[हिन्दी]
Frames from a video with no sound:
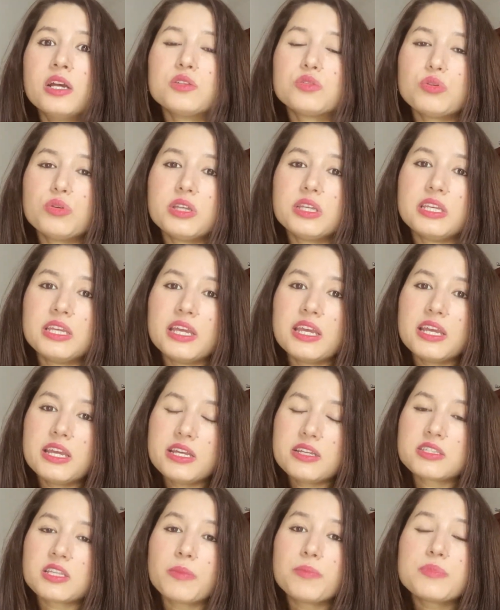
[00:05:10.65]
तो
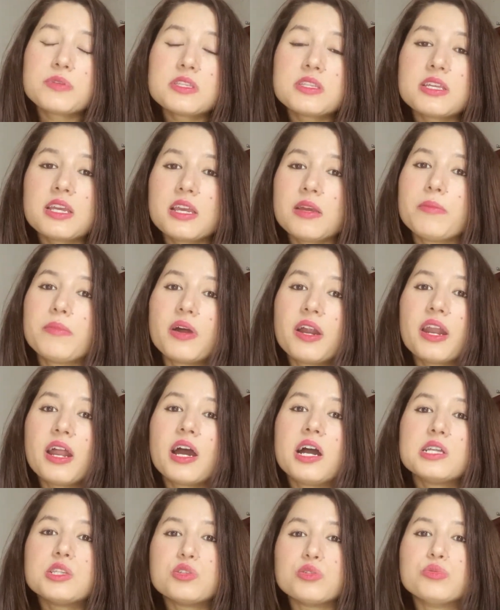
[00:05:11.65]
ये सबसे
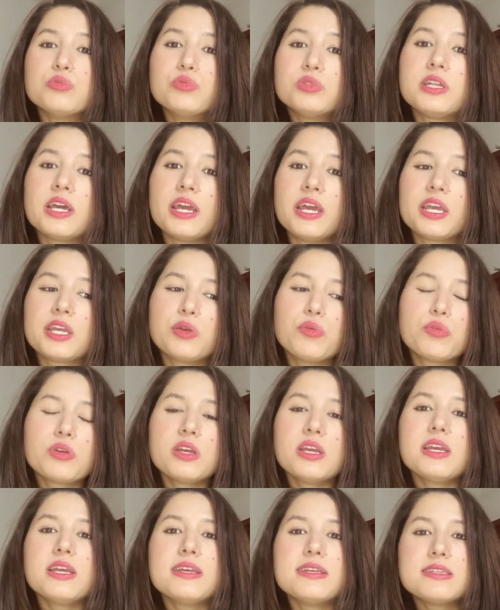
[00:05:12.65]
बड़ा झूठ है क्योंकि
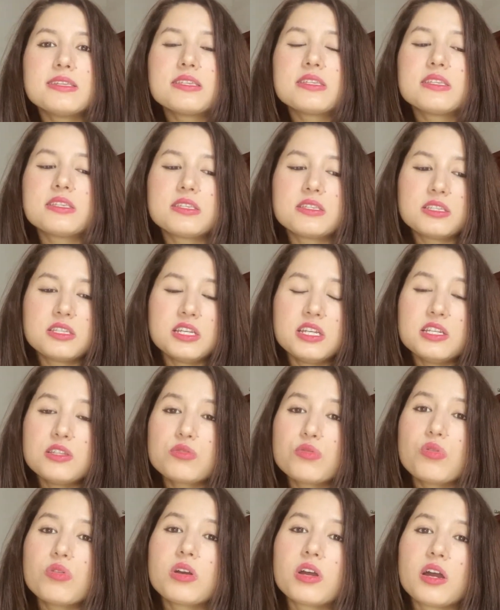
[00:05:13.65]
इस चीज़
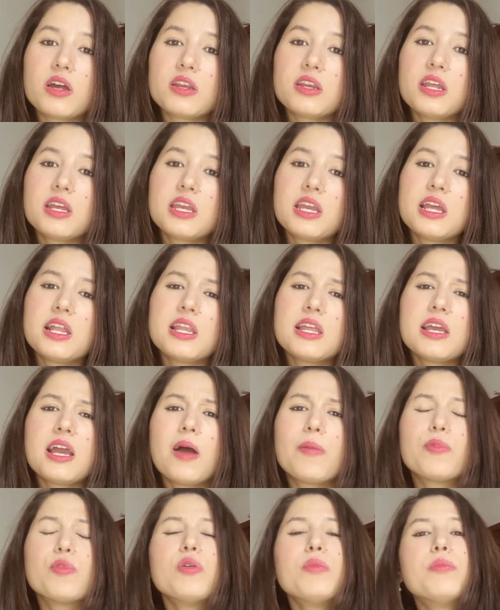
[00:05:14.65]
को करने के लिए
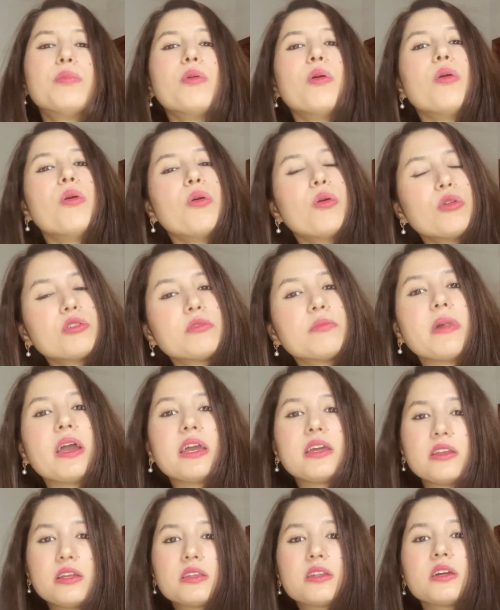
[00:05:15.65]
आपको बहुत
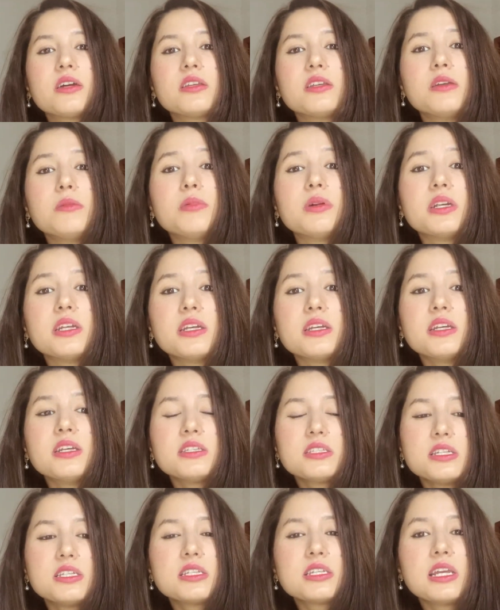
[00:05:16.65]
मेहनत करनी पड़ेगी
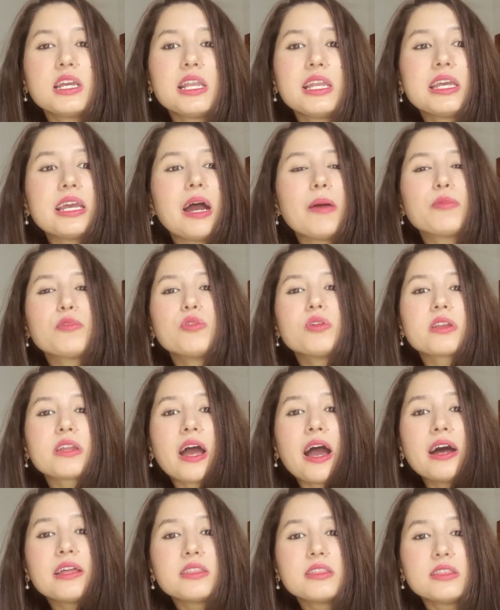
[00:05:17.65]
इस चीज़ के लिए आपको
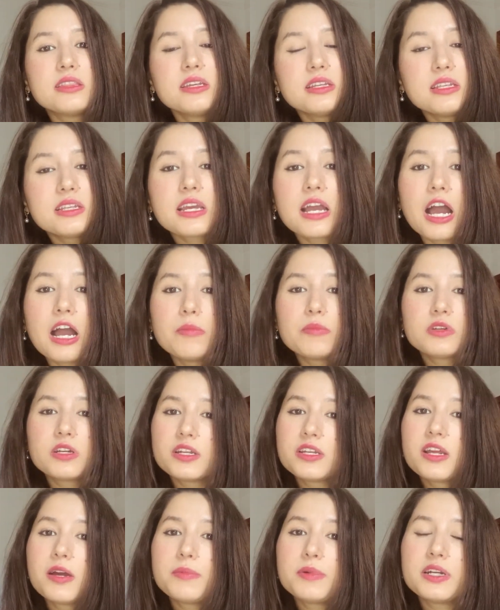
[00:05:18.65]
रात दिन काम
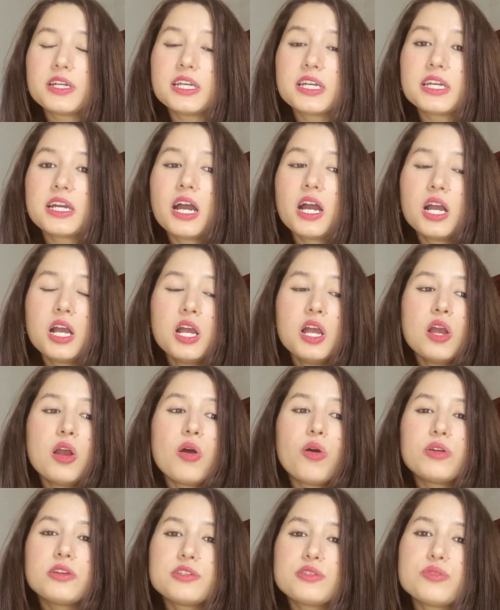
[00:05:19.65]
करना पड़ेगा
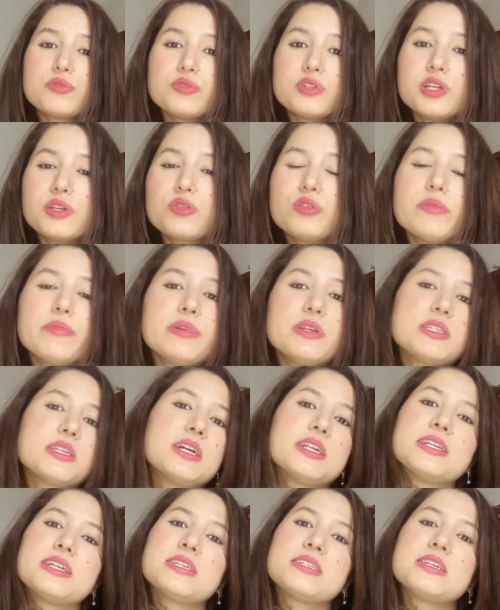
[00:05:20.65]
और स्टूडेंट को 20
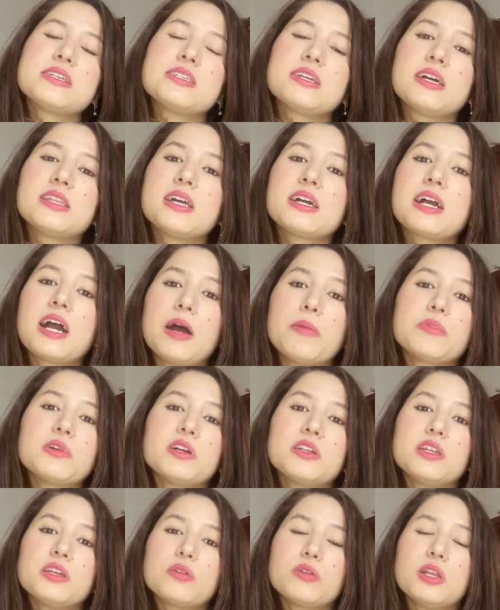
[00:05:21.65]
घंटे से ज़्यादा काम
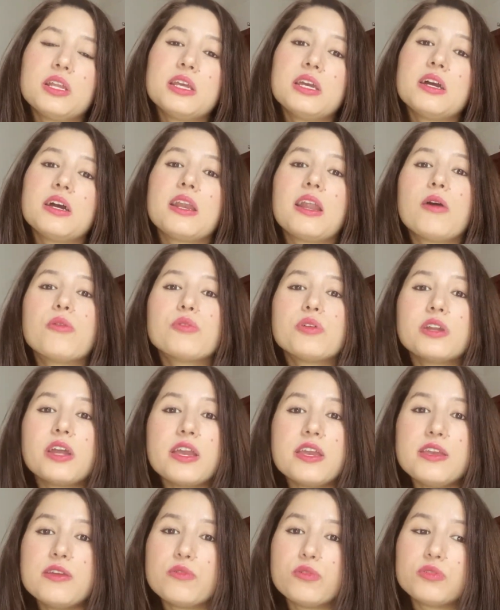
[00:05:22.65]
करने के लिए अलाउड
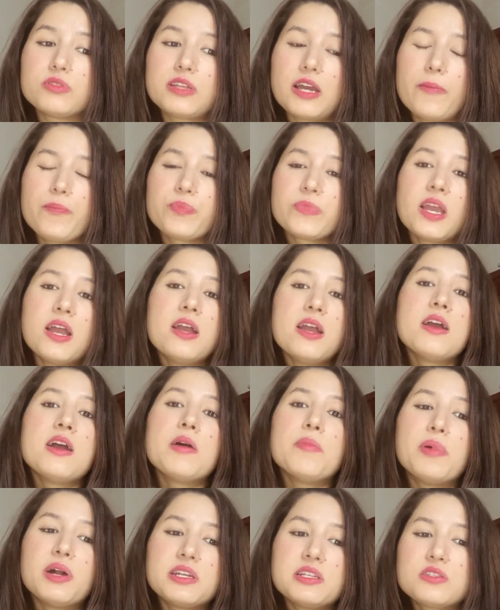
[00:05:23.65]
नहीं होता है
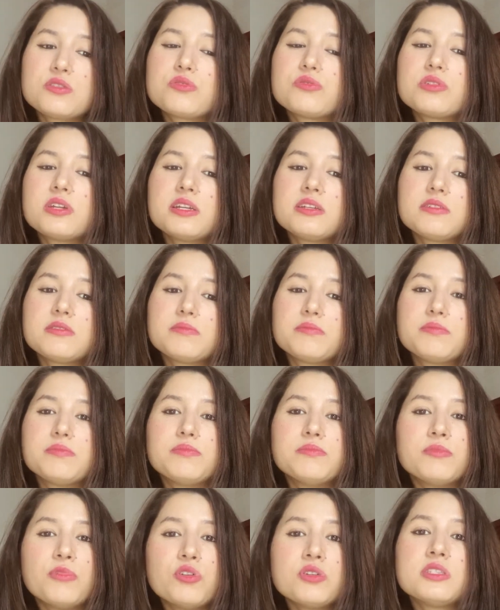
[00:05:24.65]
बट स्टूडेंट
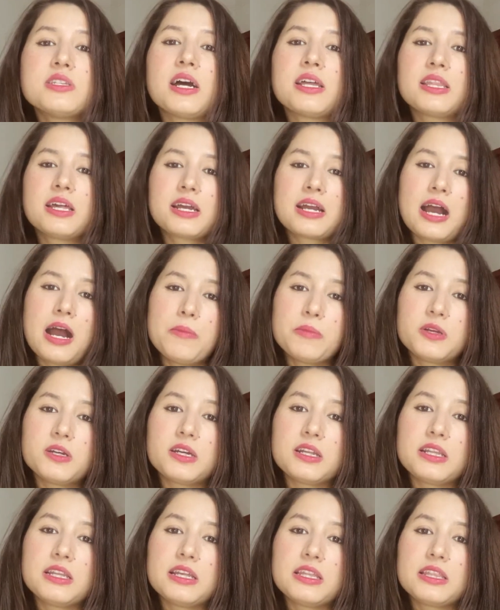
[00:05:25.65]
बहुत ज़्यादा काम
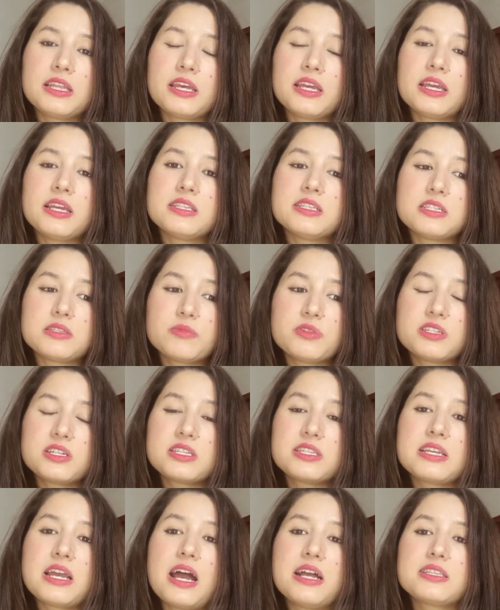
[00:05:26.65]
कर लेते हैं जिस वजह
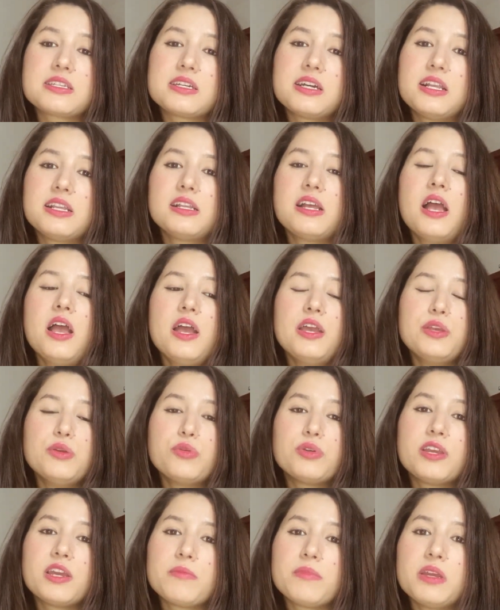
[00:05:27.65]
से आजकल
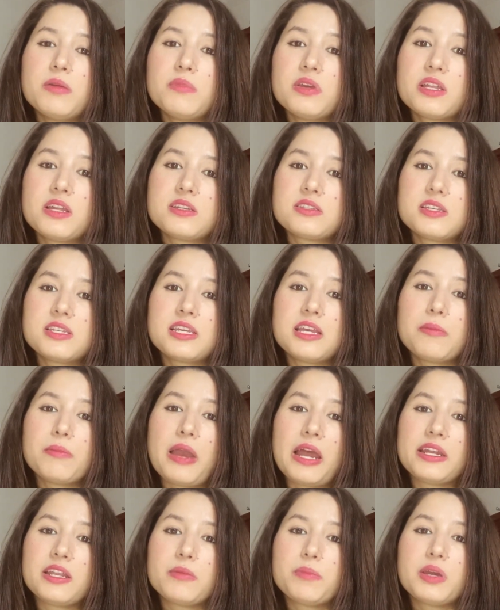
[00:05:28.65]
यूके में इमिग्रेशन के
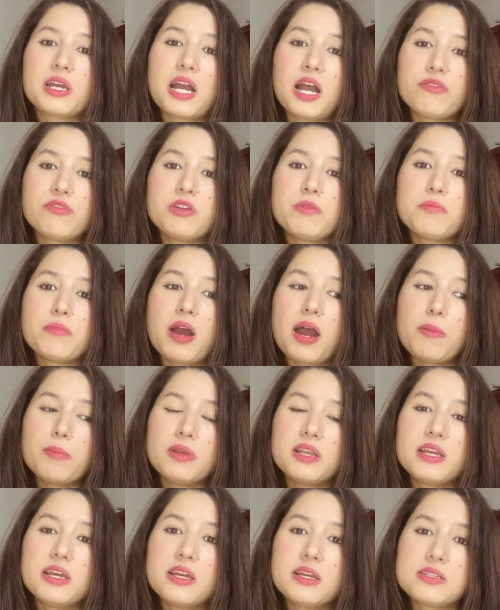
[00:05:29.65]
मैटर पे काफ़ी
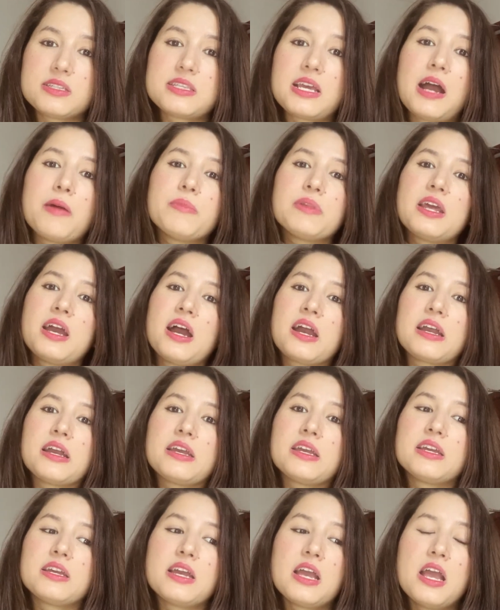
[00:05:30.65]
मामले सामने आ गए
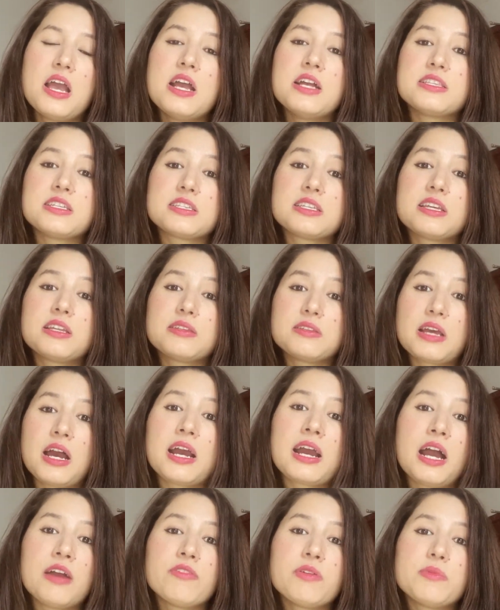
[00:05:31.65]
हैं जैसे जा
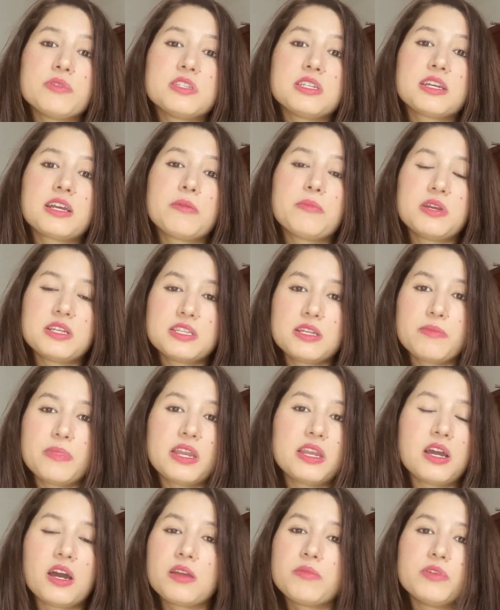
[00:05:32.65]
काफ़ी बच्चे का मेजर
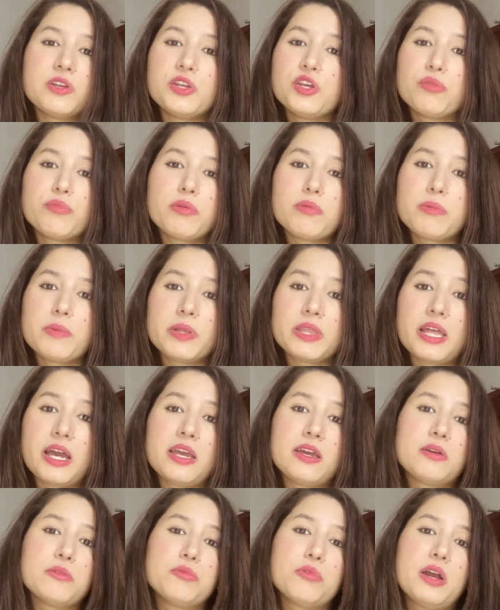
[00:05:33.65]
मैंने हर वीडियो में भी
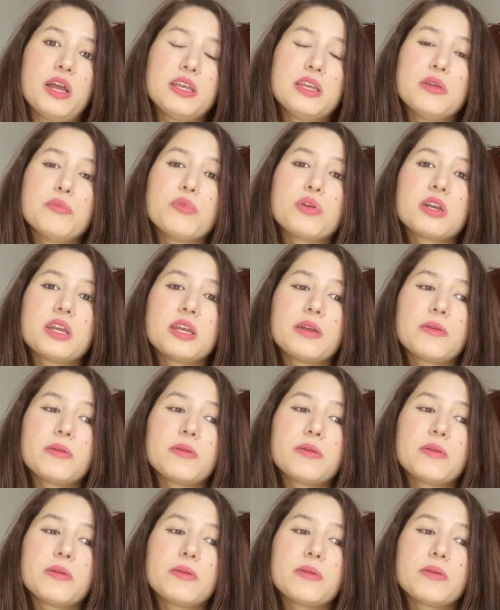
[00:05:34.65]
बताया हुआ है कि वो